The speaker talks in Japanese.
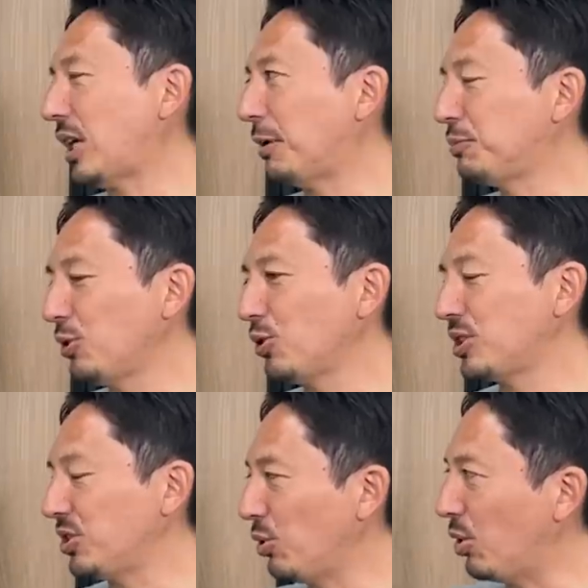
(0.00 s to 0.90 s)

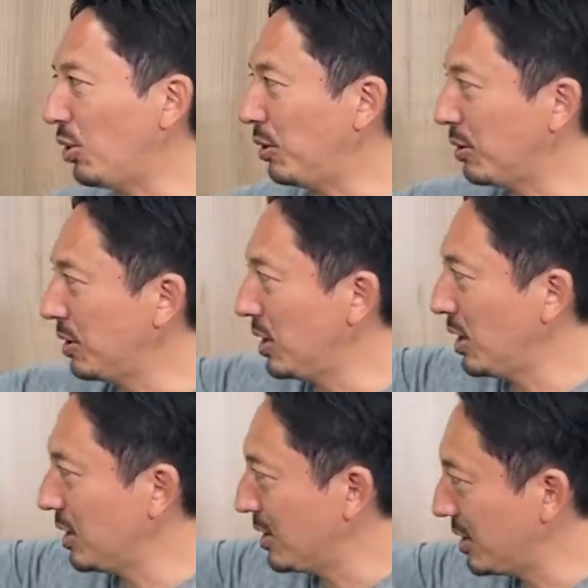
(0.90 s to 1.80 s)
アプローチを
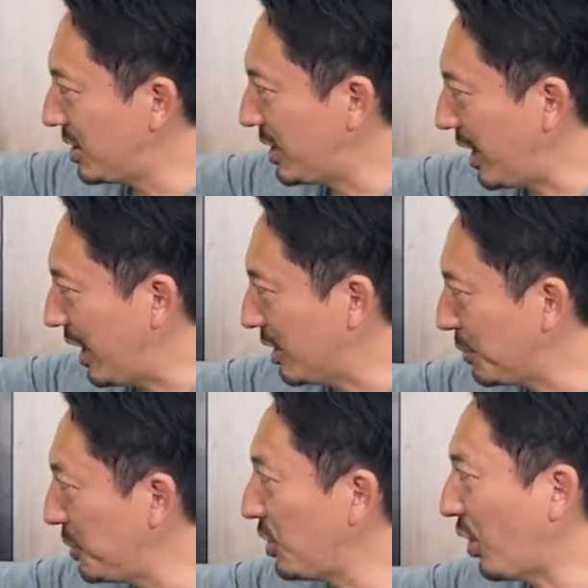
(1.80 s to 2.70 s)
して
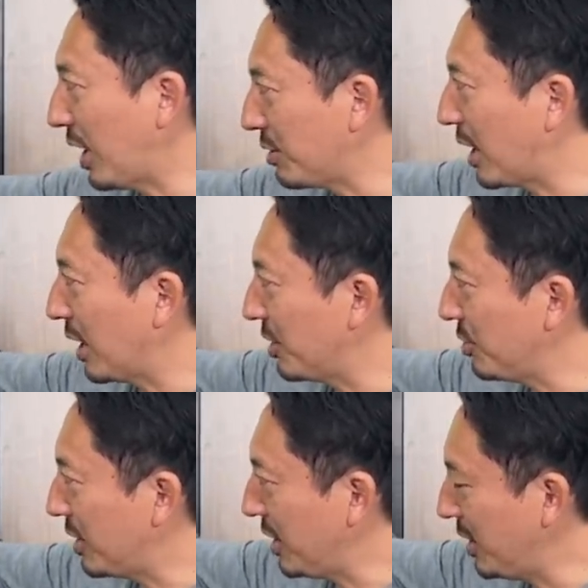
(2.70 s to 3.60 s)
スピードがあるからって言っ
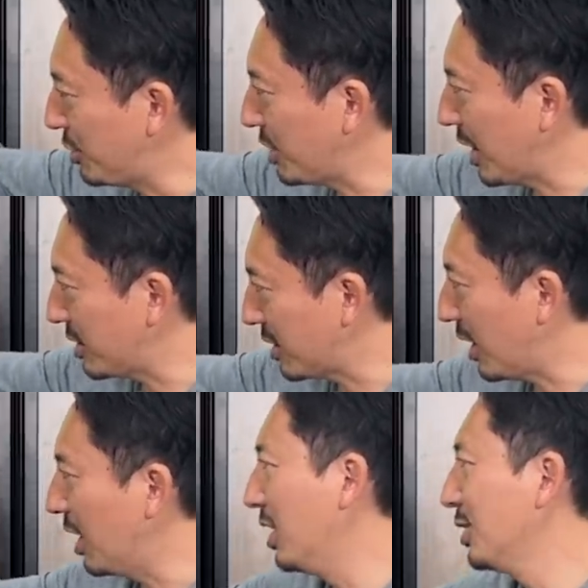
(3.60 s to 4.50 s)
て行くじゃないです
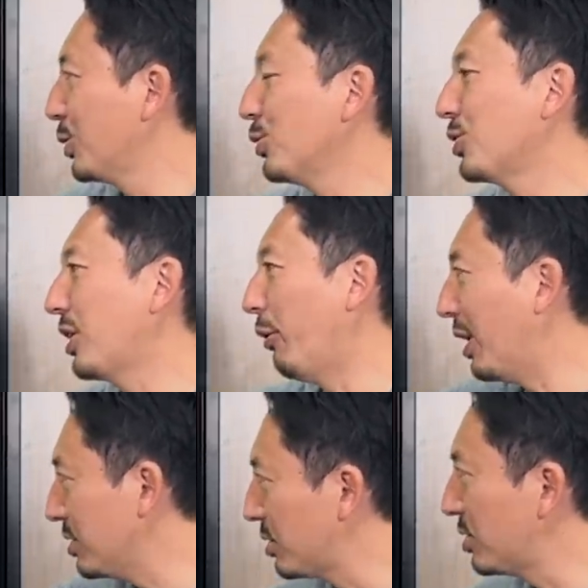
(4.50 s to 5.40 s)
かその時は
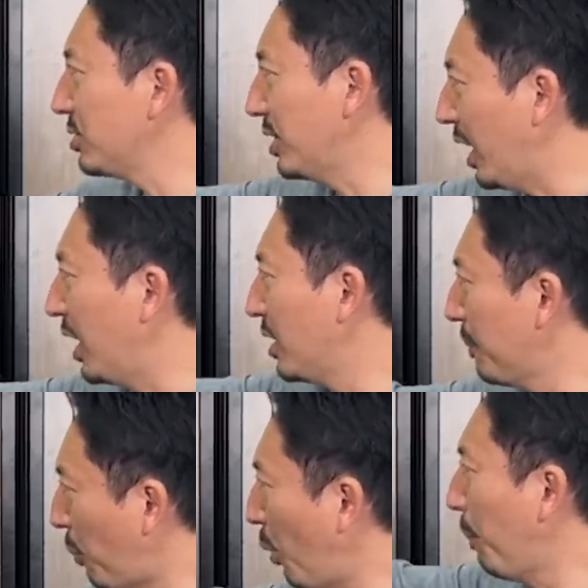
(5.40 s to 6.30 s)
ワンツーで
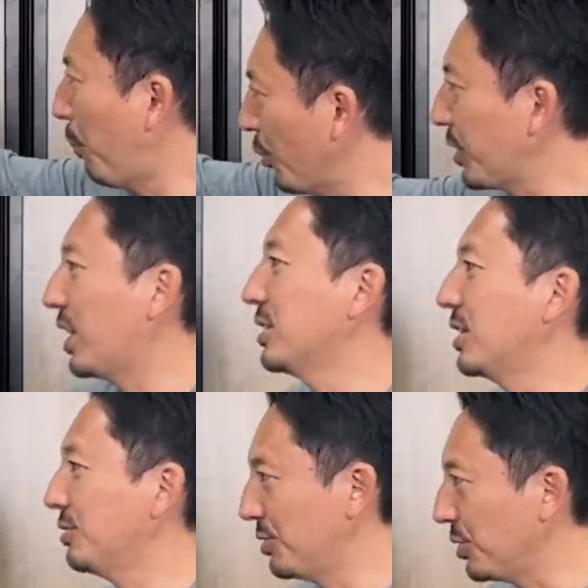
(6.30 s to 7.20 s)
ポンポンってかわされ
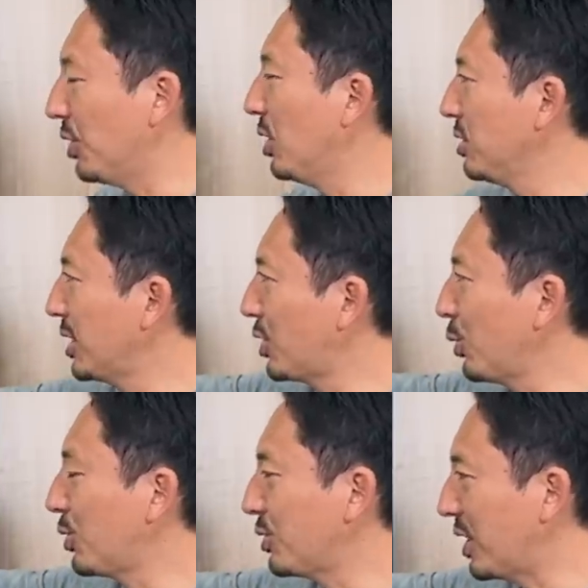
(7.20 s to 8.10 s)
るんですよ、はい、で距離
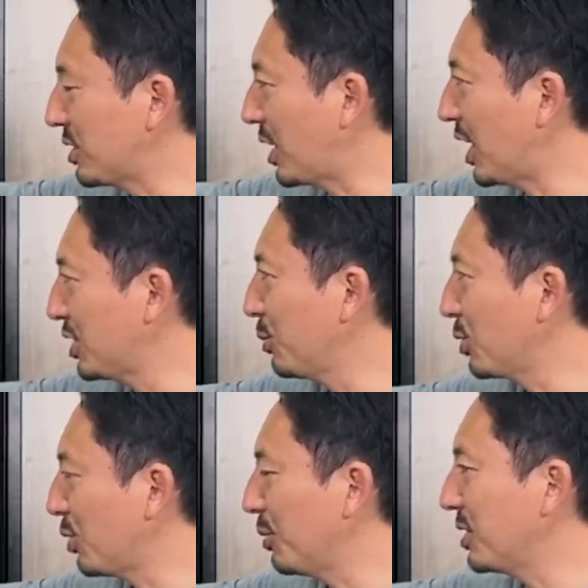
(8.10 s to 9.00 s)
取るじゃないですか足元
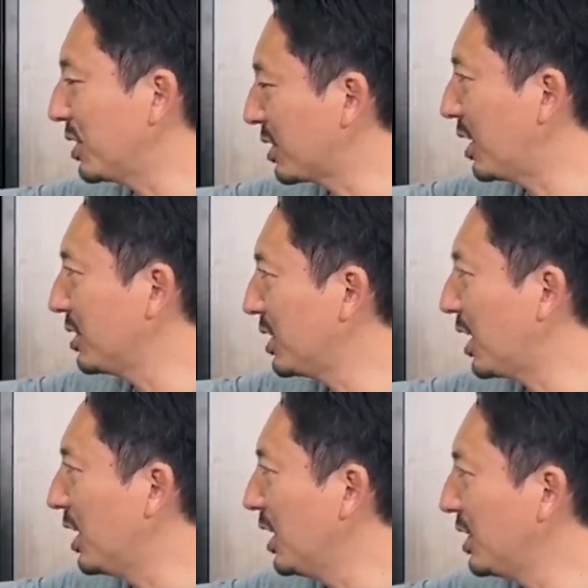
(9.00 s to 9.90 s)
止めるじゃないですか、うん、じゃ
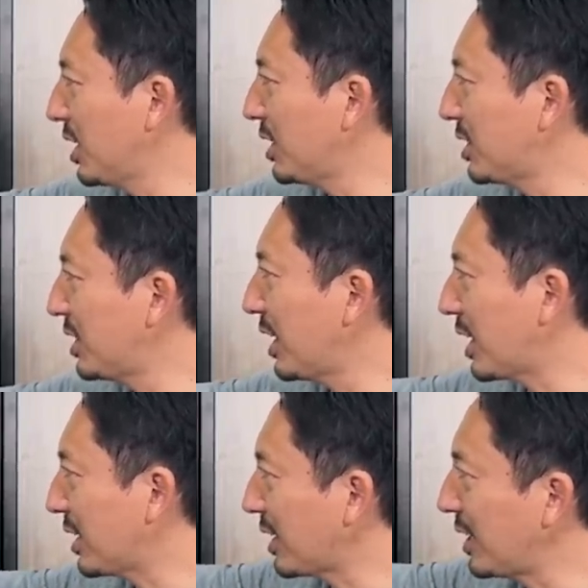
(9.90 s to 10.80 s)
あ左利きやか
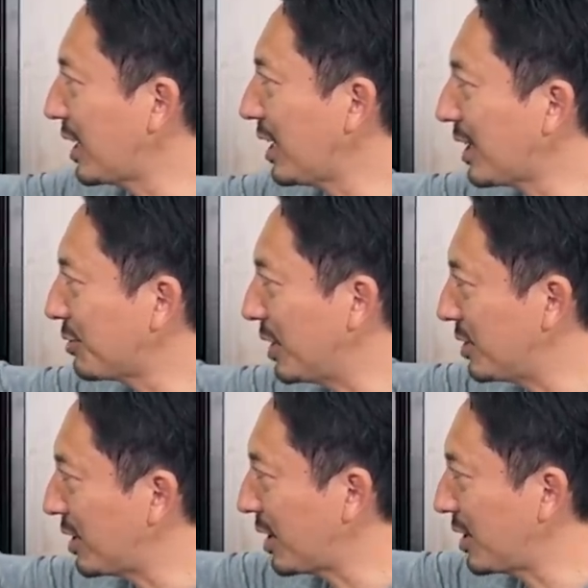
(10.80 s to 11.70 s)
ら縦行かれたくないっ
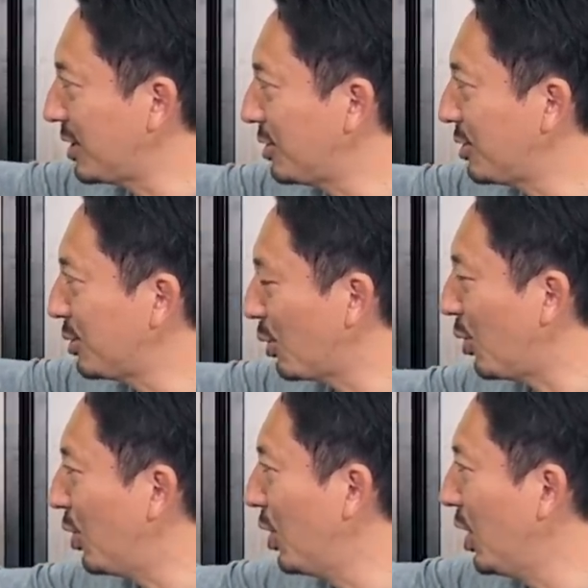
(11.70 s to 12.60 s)
て縦切りする
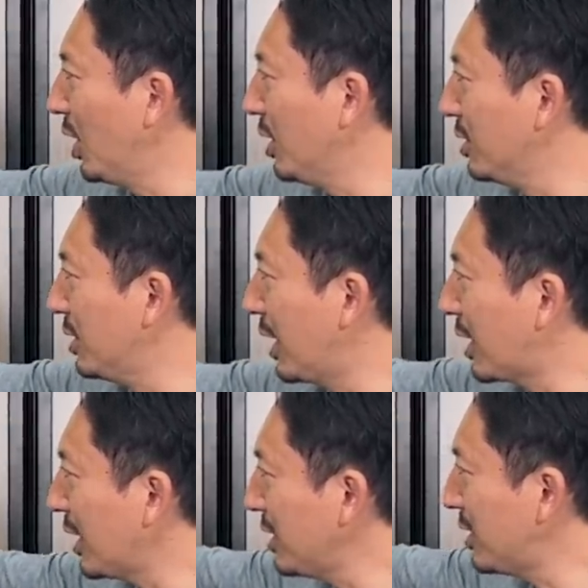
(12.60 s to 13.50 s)
と
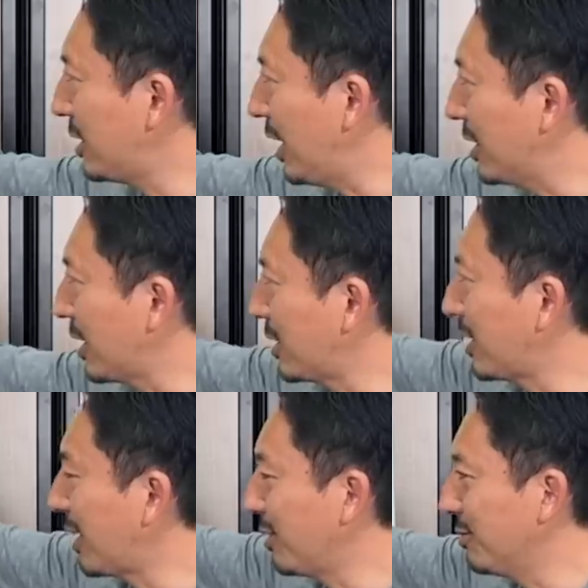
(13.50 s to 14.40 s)
中行って縦行
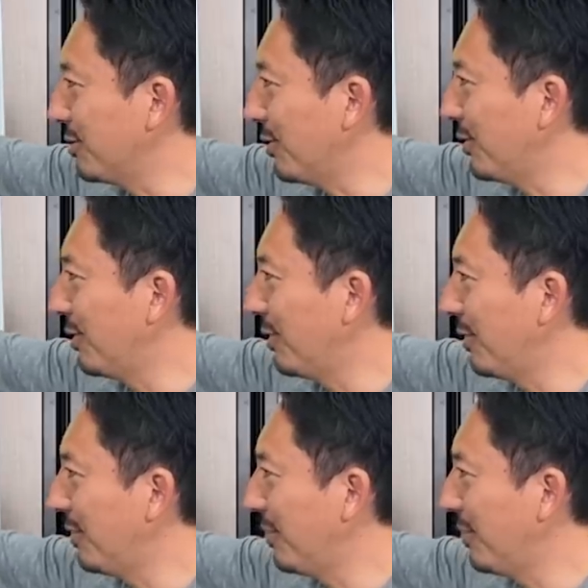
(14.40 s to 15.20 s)
かれるんですよ、はい、